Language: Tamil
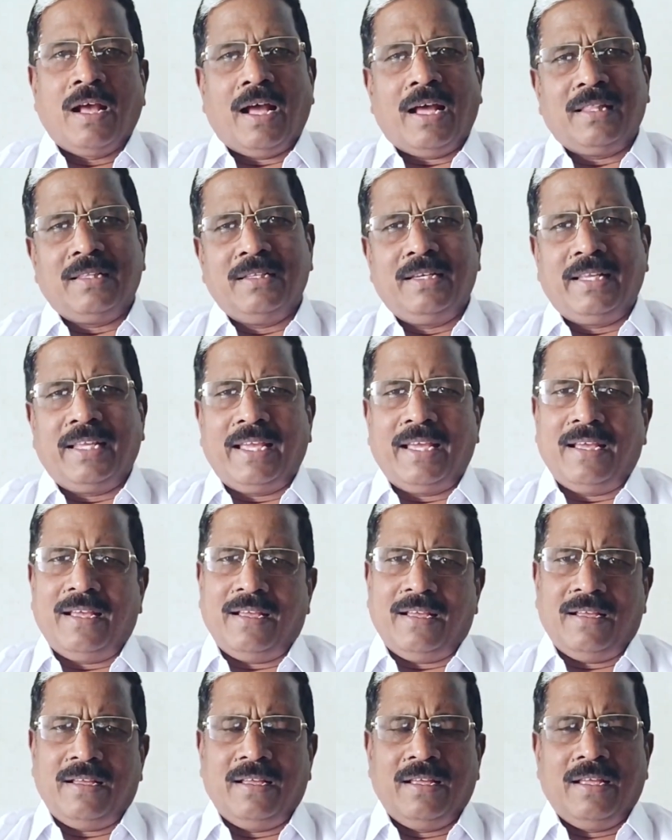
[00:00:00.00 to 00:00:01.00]
அது நீங்கள்
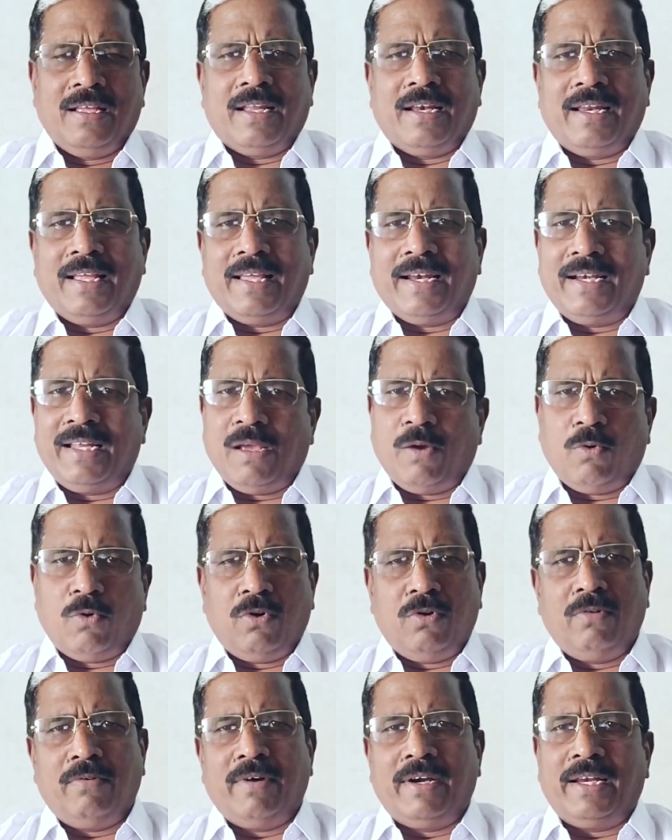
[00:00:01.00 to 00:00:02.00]
நேரடியாக
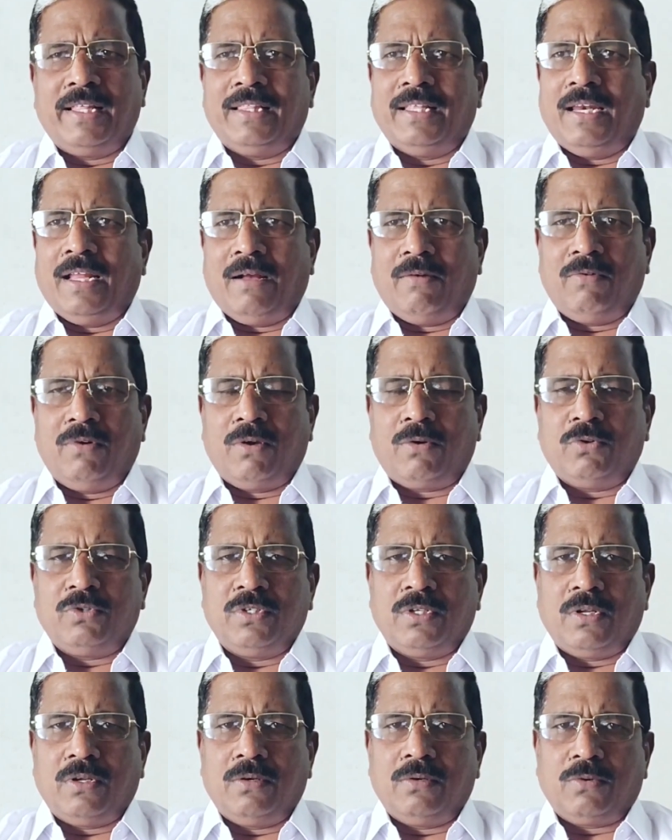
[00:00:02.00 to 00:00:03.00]
ஒன்றும் வேண்டியதில்லை அவ்வளோ
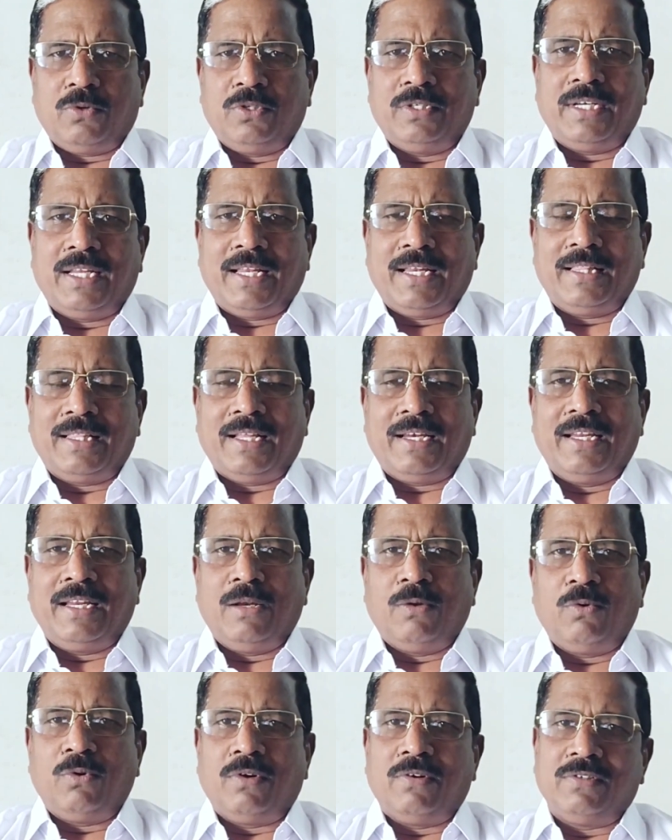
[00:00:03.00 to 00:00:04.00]
கொஞ்சம் நேரம் கொஞ்ச நேரம்
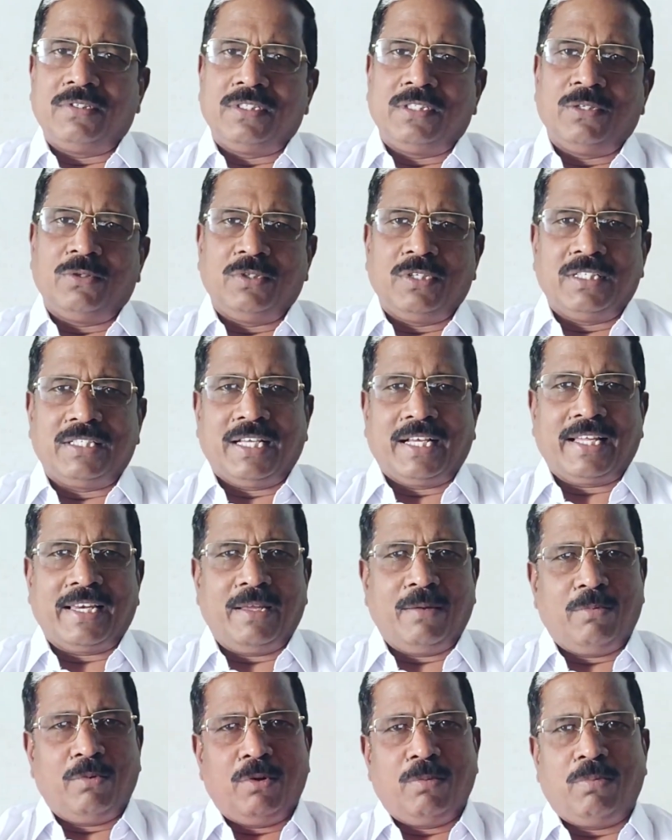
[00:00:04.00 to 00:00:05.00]
தண்ணியில் ஊற வச்சுட்டு கொஞ்சம்
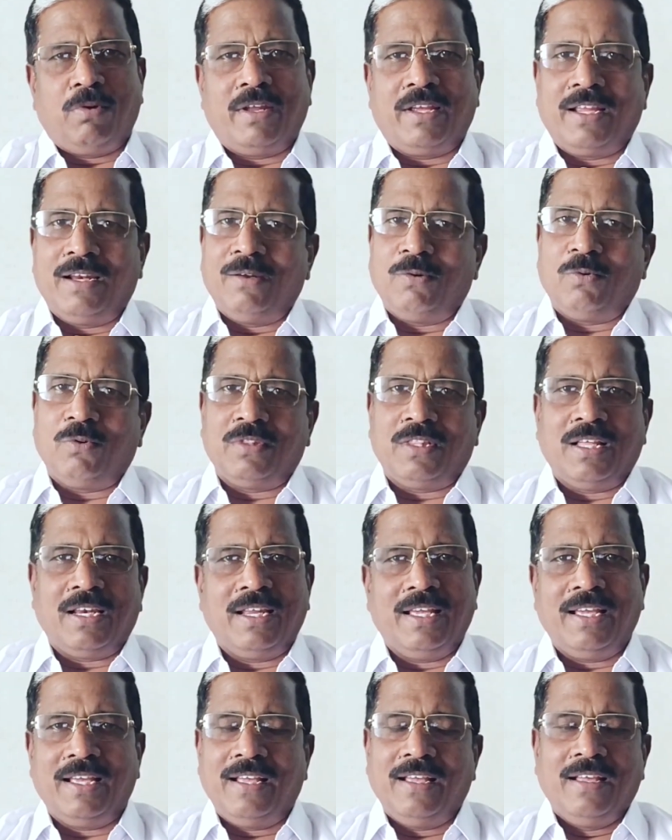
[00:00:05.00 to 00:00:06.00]
சர்க்கரையை போட்டு பிள்ளைங்களுக்கு
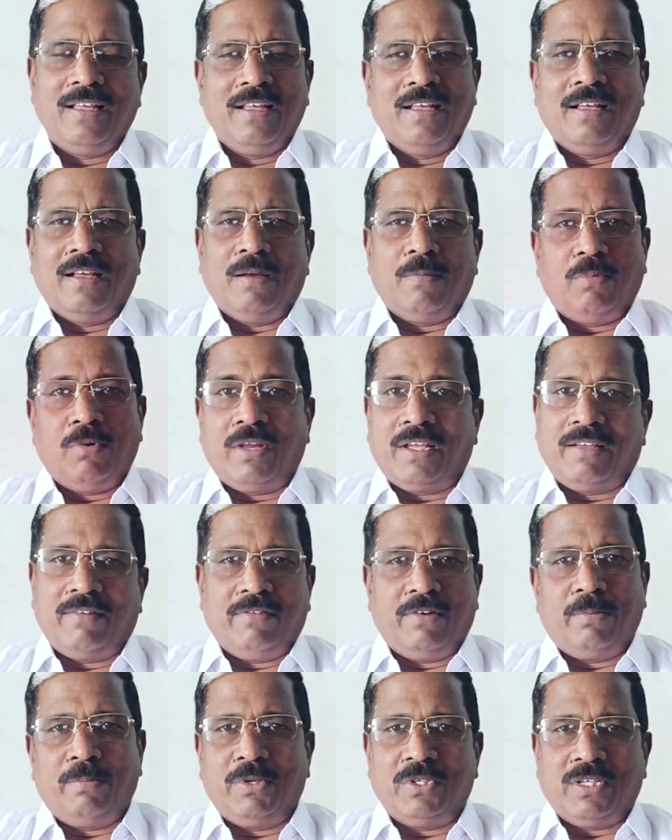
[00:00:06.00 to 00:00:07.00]
கொடுத்தாலே பிள்ளைங்க
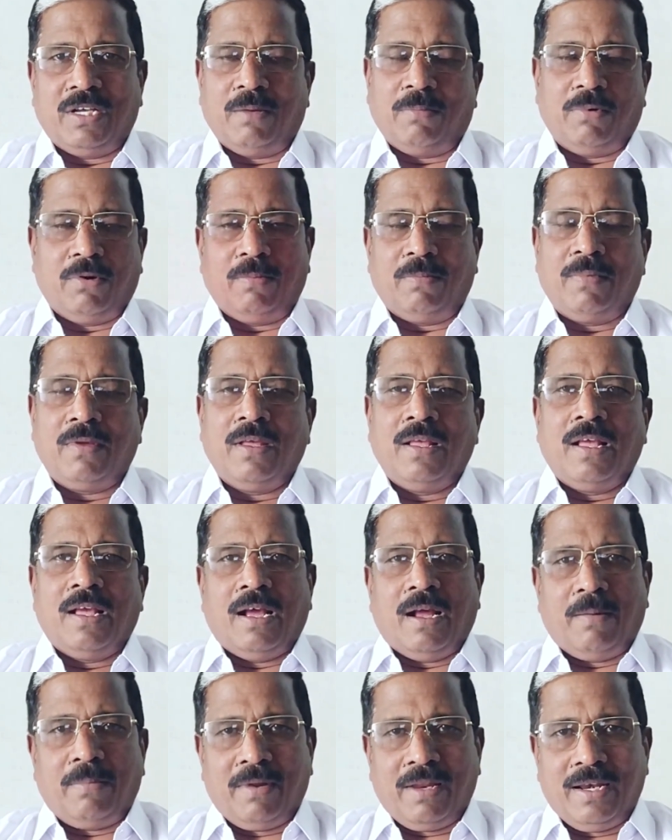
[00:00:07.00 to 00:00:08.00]
விரும்பி சாப்பிடும்
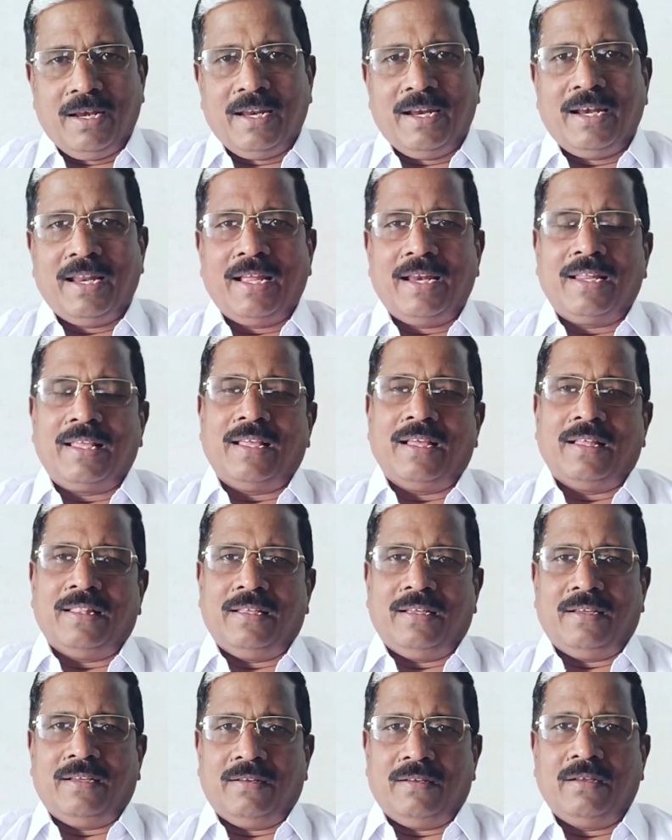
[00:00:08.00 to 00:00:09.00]
அப்படி இல்லைன்னா நீங்கள்
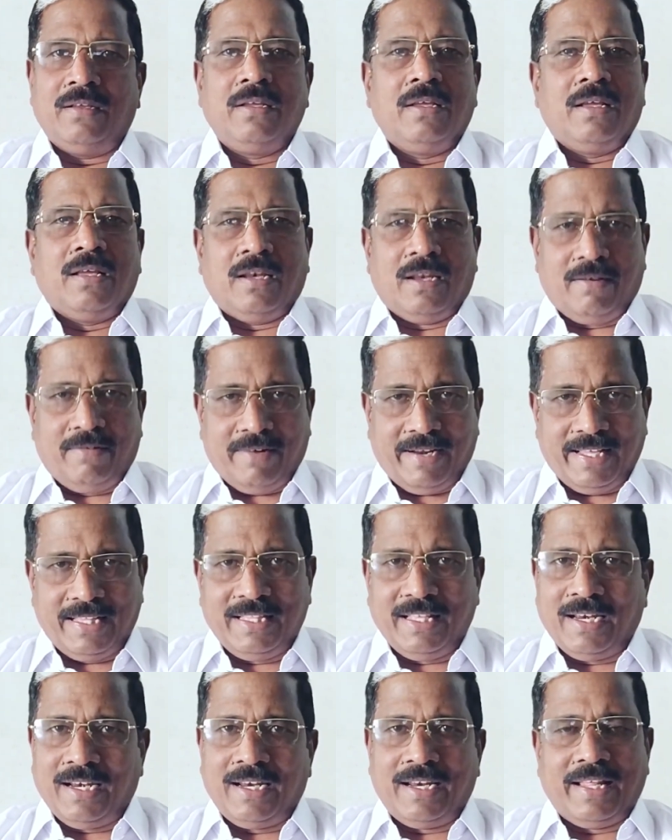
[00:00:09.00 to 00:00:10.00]
அதை நான் வட
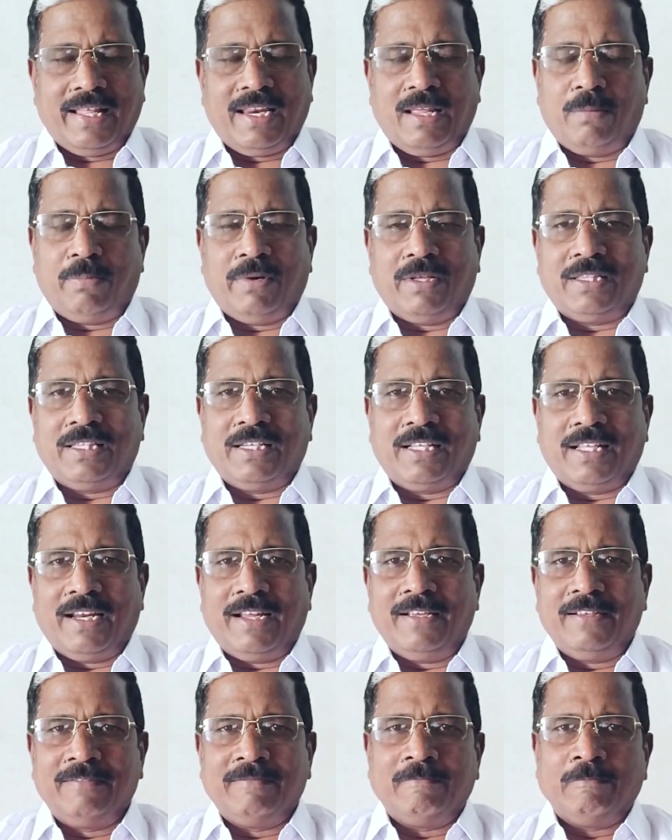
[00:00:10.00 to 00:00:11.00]
இந்தியாவில் நிறையா
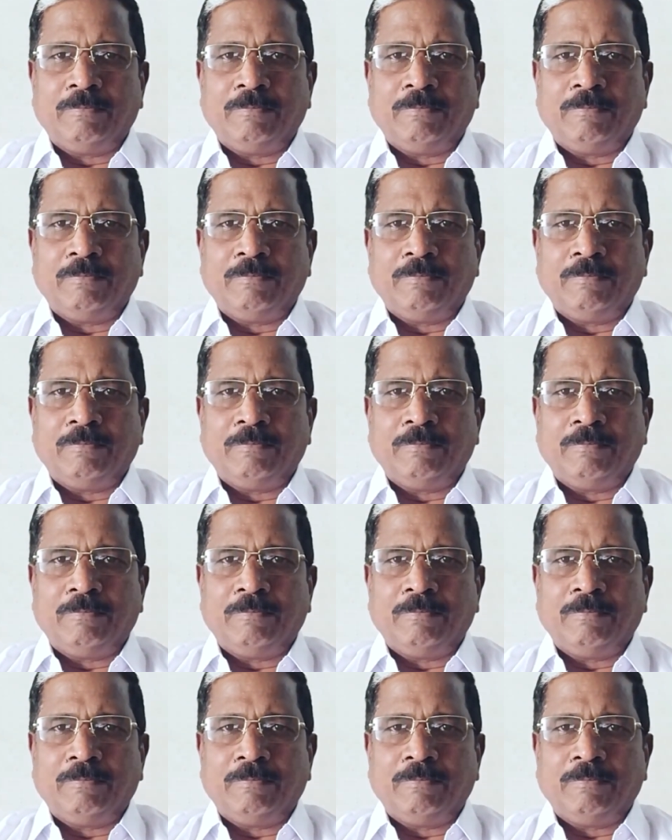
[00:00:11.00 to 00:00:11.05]
பார்த்துருக்குறேன்